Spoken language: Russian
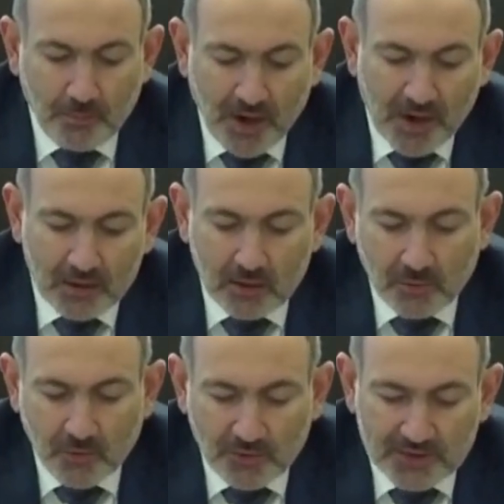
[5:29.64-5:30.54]

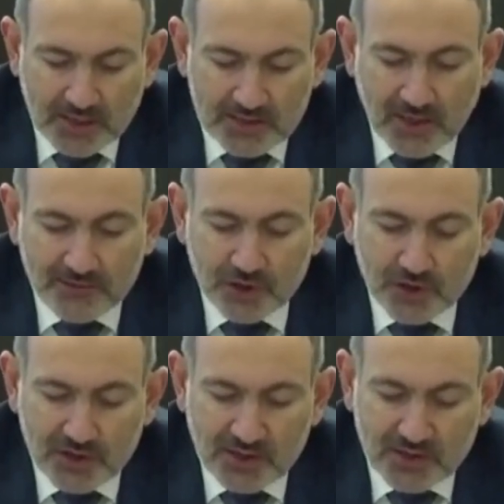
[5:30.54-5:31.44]
Поэтому в
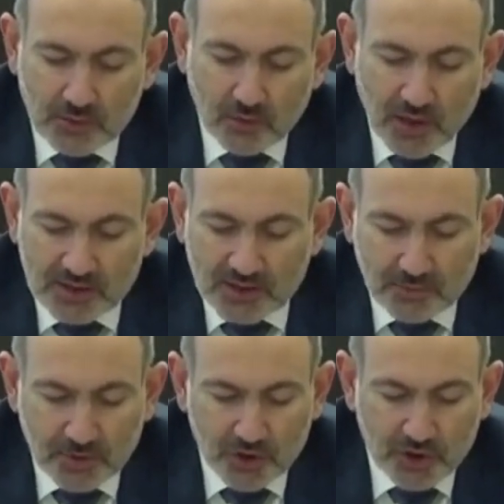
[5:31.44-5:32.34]
создавшейся
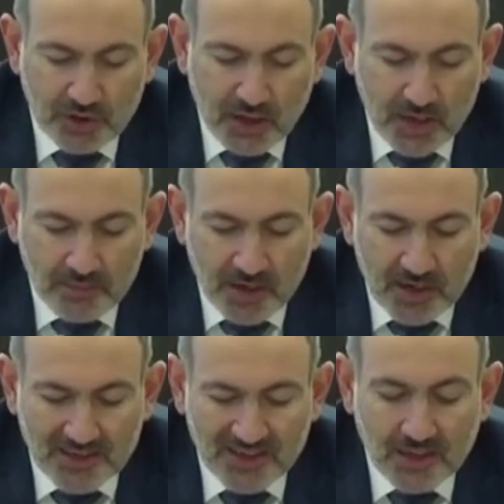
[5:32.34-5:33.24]
ситуации мы считаем
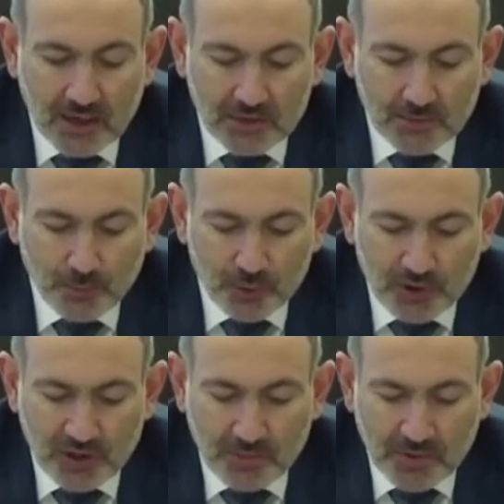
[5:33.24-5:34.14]

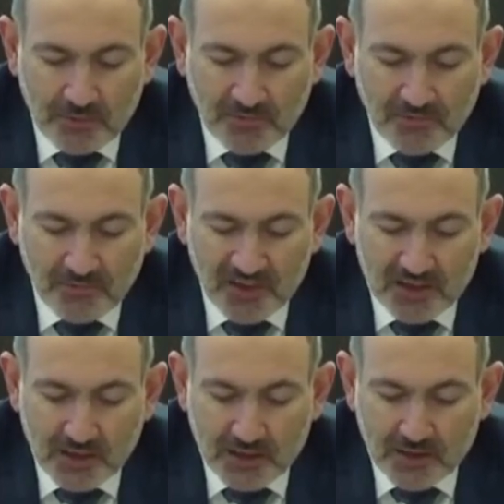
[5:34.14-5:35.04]
недопустимым
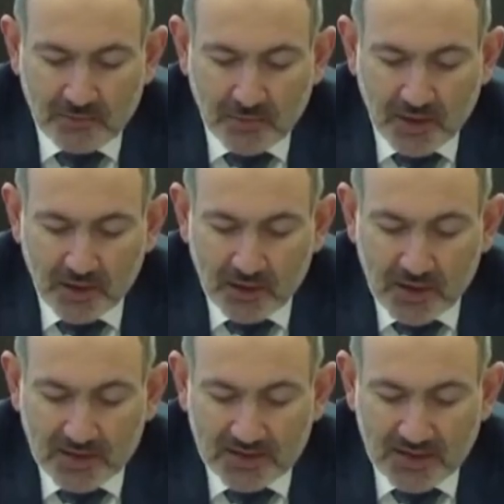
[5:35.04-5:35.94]
введение мер
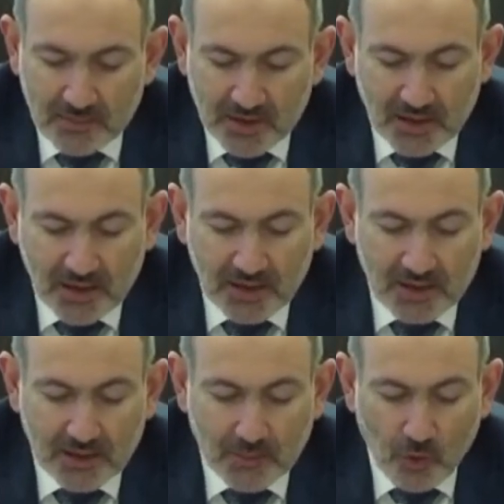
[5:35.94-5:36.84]
тем или
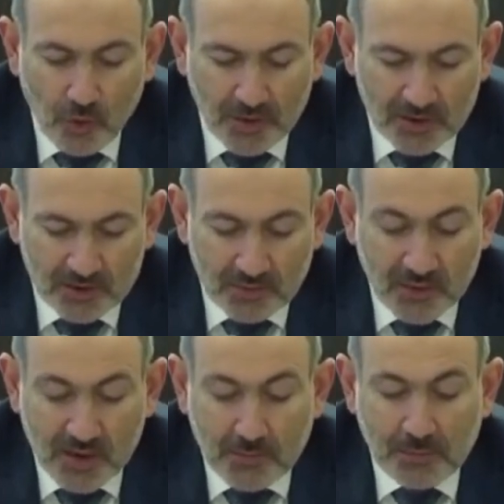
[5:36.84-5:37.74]
иным
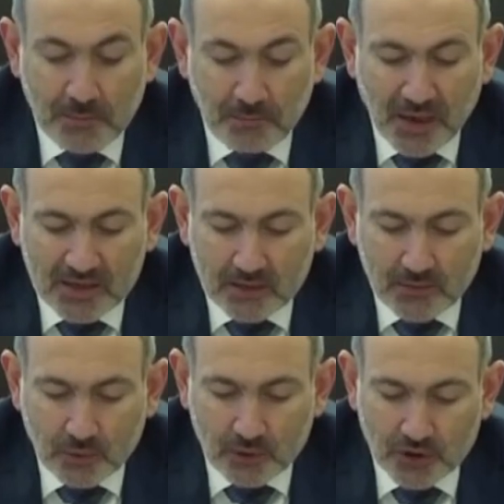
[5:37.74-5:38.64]
образом,
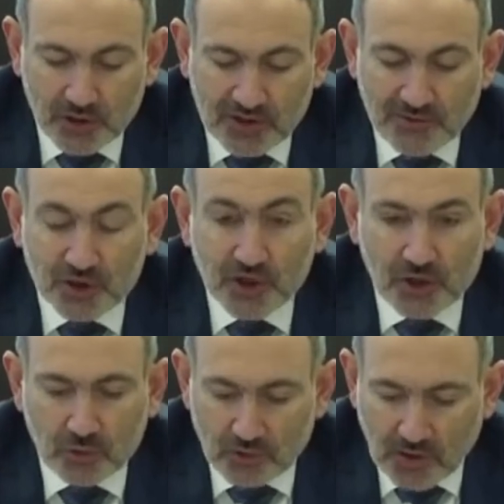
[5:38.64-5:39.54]
препятствующих
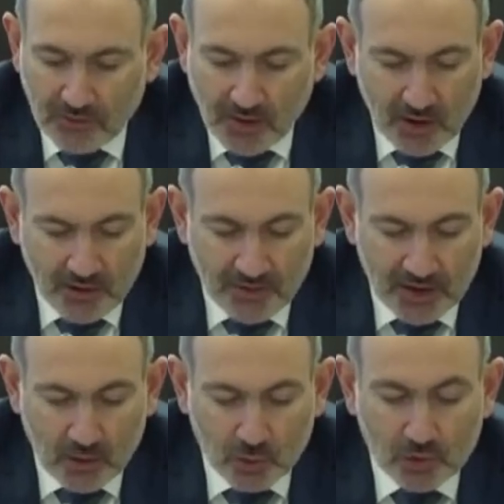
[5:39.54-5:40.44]
движению товаров
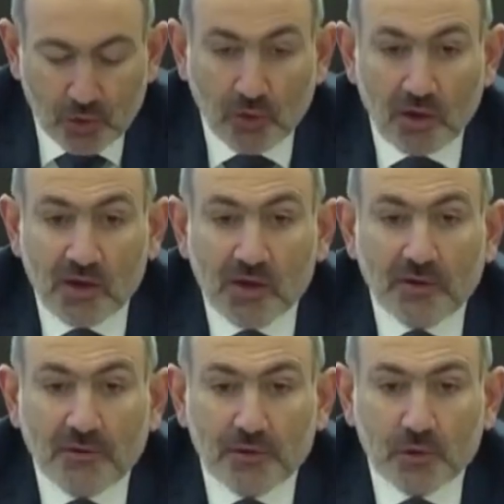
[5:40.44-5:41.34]
и услуг
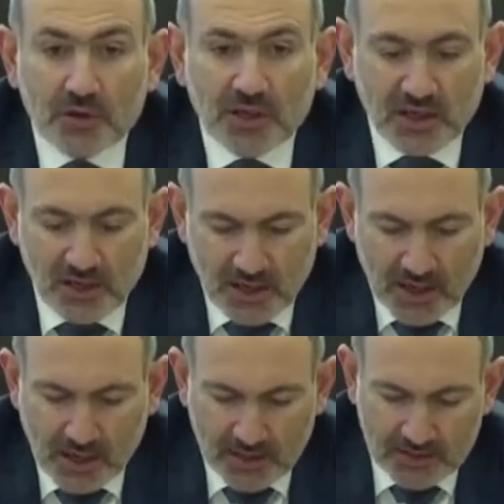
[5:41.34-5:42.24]
внутри
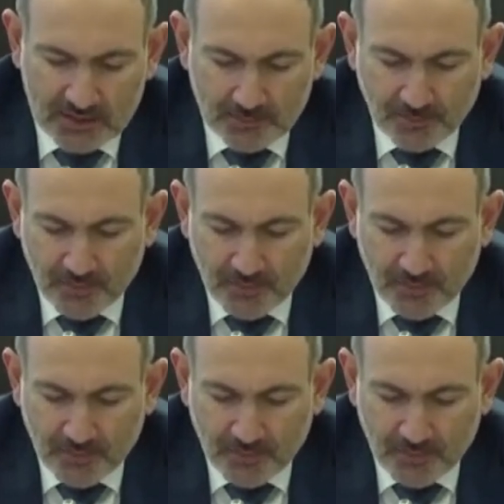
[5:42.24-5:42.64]
ЕАЭС.